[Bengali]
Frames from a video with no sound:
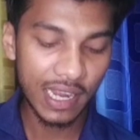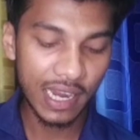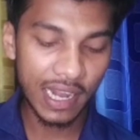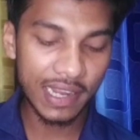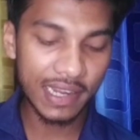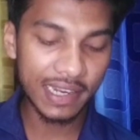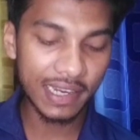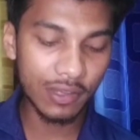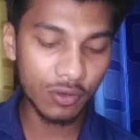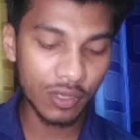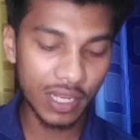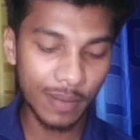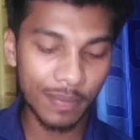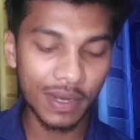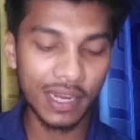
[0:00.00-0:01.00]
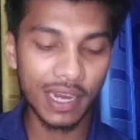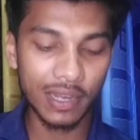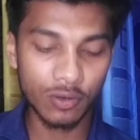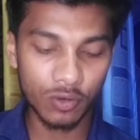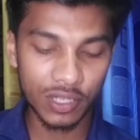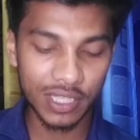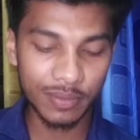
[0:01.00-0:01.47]
অ্যাডে ক্লিক করে আপনার অ্যাড
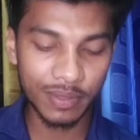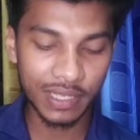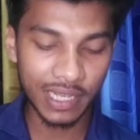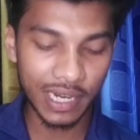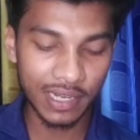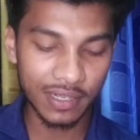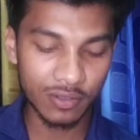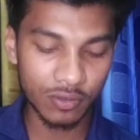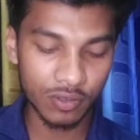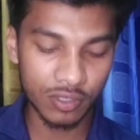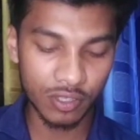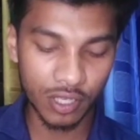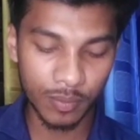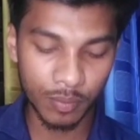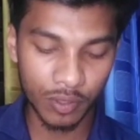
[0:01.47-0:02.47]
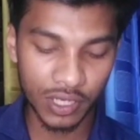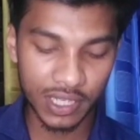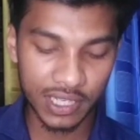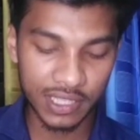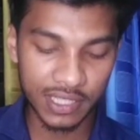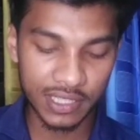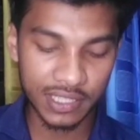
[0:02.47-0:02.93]
করে দিবেন অ্যাড করে দেওয়ার পর
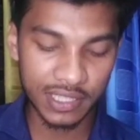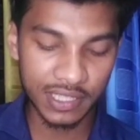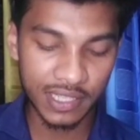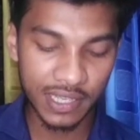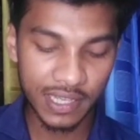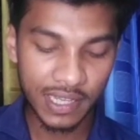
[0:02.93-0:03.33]
এখানে দেখতেছেন